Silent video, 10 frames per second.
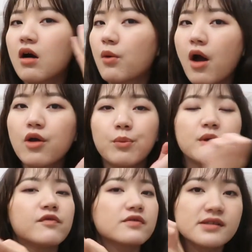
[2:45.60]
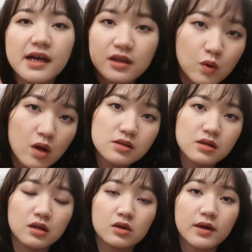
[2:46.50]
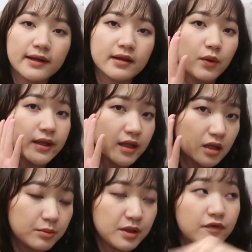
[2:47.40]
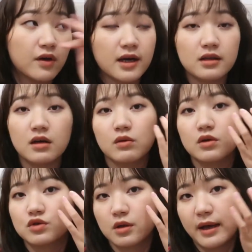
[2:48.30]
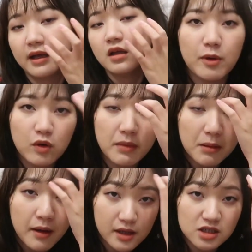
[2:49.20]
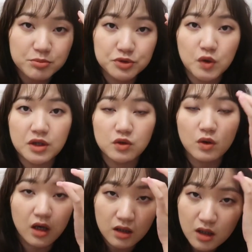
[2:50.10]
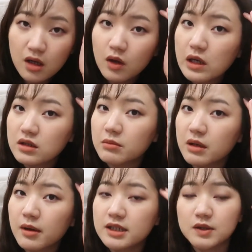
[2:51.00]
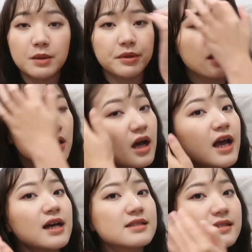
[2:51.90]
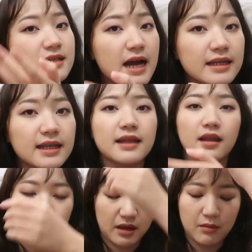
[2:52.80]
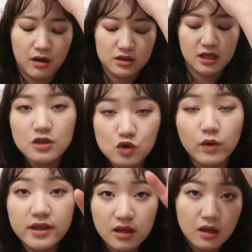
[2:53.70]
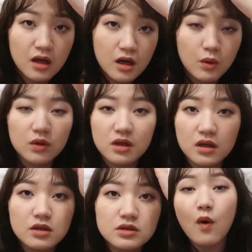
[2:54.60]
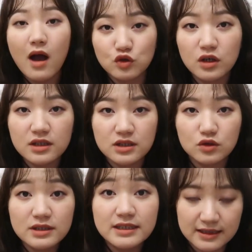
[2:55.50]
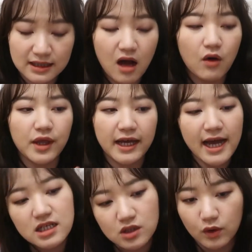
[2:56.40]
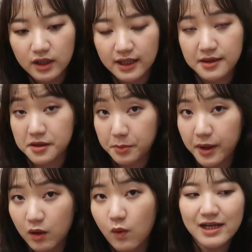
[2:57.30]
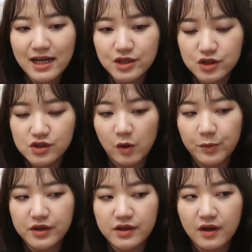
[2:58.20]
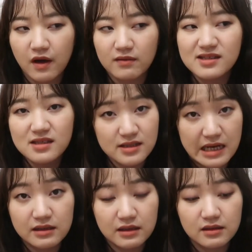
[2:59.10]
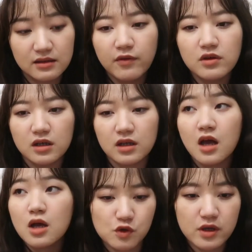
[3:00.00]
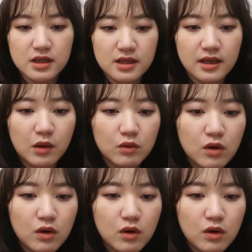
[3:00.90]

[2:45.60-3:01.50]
哦，我要有皮肤自然的光泽，能够看到我一点点的皮肤，要看到我的雀斑，包括眉毛也是不。喜欢那种很夸张的眉毛，喜欢比较哎呀自然一点点的眉毛，这样。所以呢，我的化妆的这种喜好也开始有了一些些的变化，开始走比较自然的风格了。所以呢，今年